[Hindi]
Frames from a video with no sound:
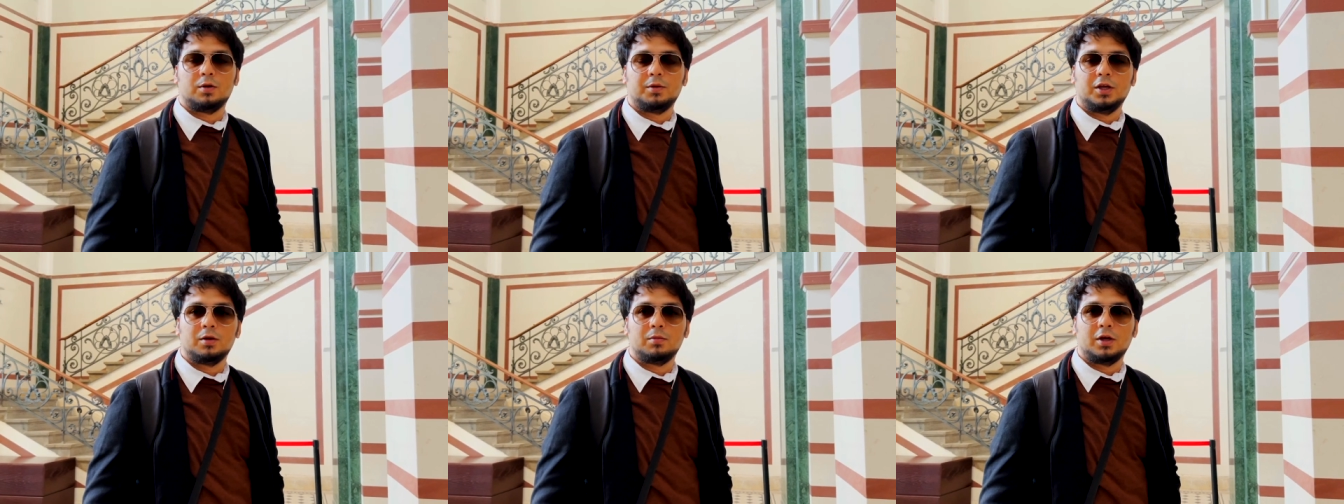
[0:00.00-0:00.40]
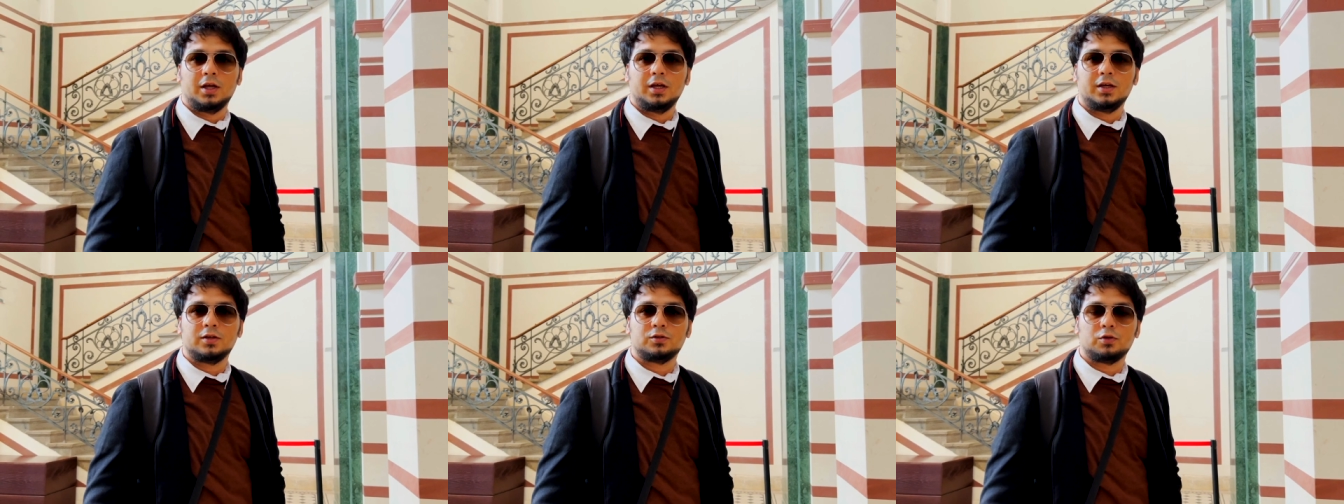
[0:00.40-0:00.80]
so, अभी हम
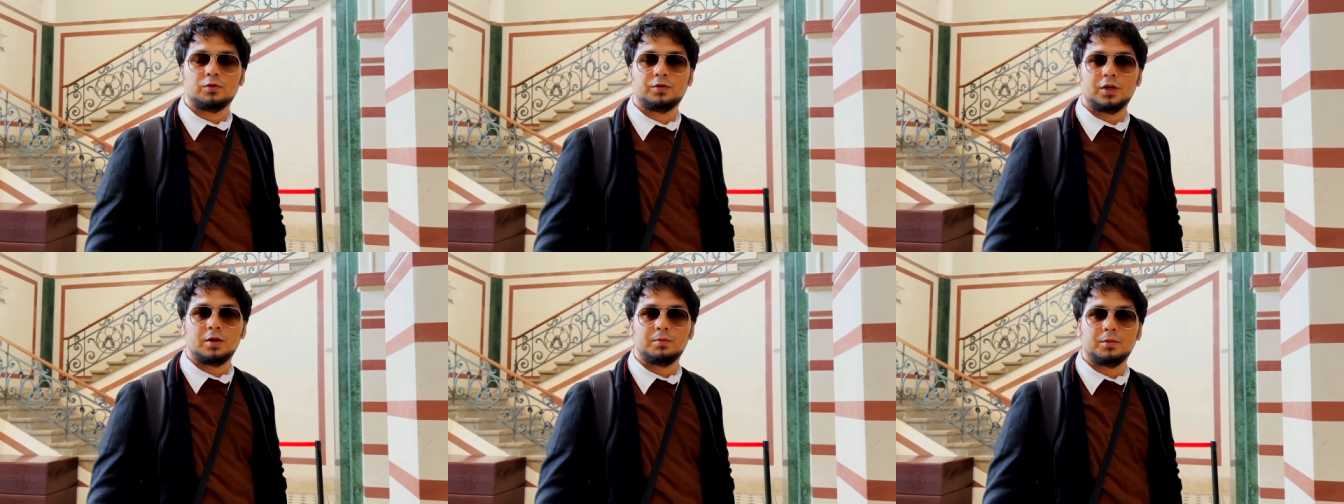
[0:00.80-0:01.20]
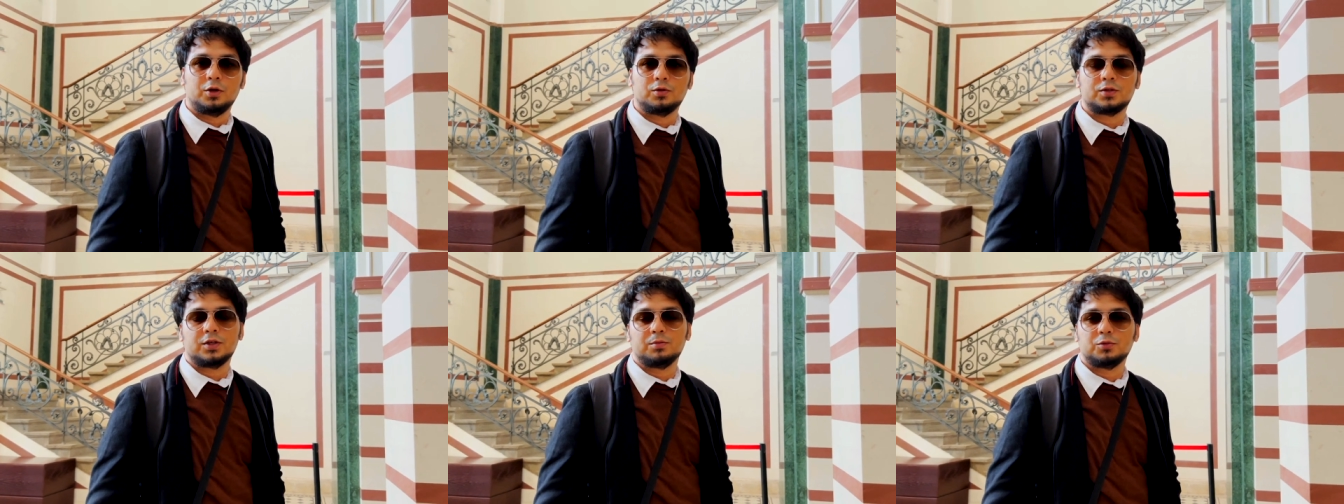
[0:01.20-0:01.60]
आए हैं सोफिया
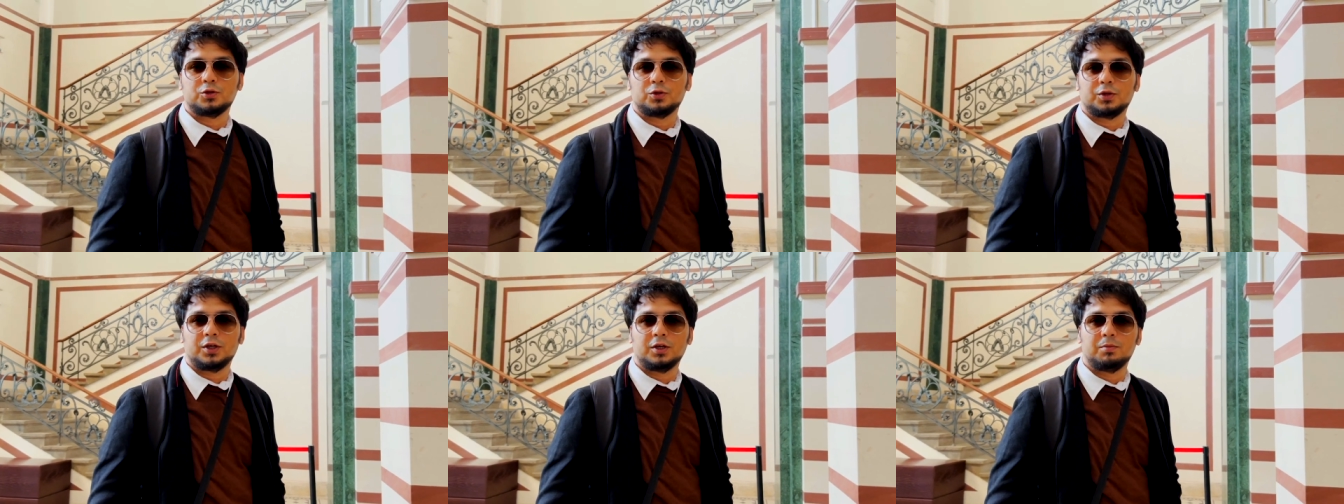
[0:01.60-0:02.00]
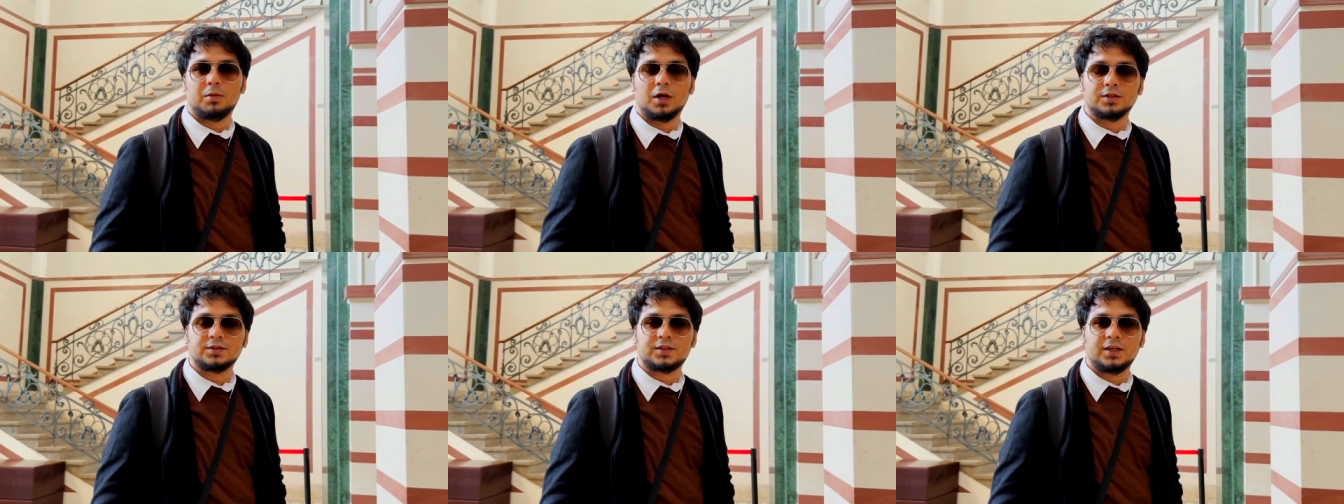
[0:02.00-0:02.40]
म्यूज़ियम जो कि
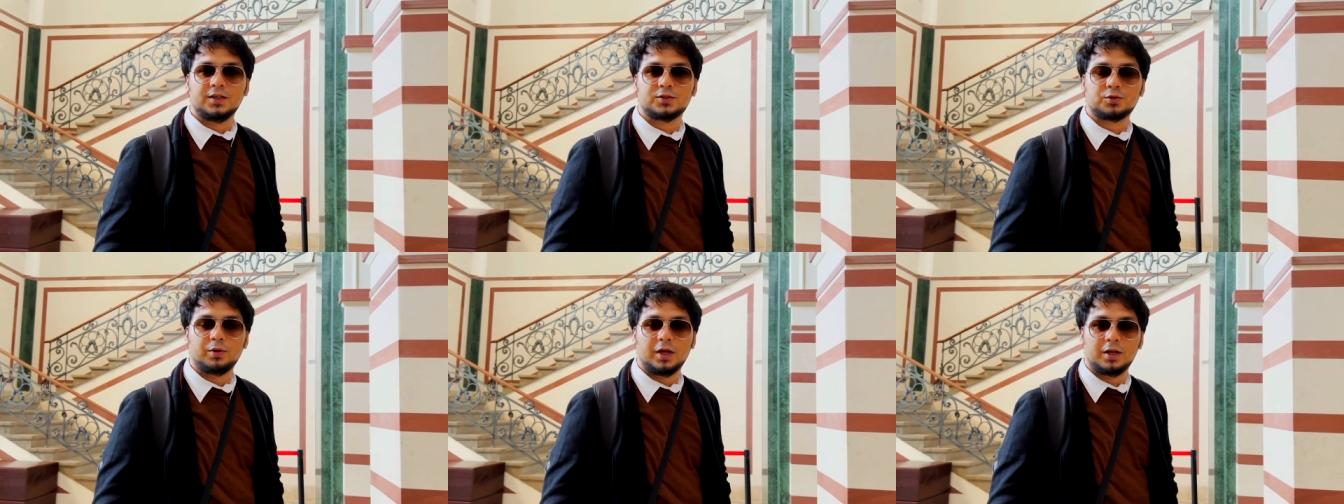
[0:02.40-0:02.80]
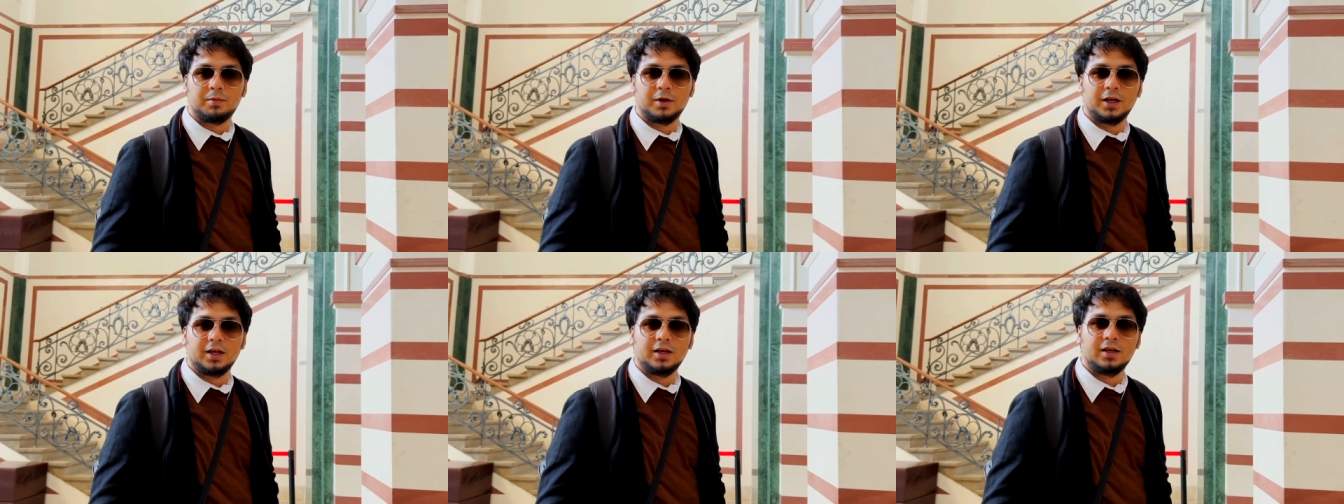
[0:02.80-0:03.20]
बांसकी स्क्वायर
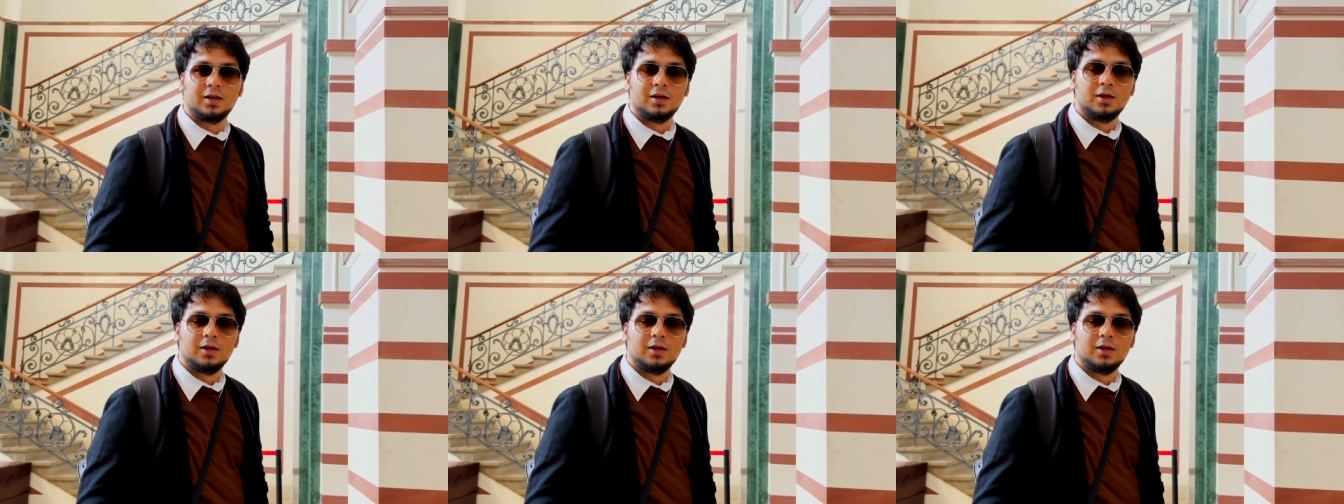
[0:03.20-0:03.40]
में है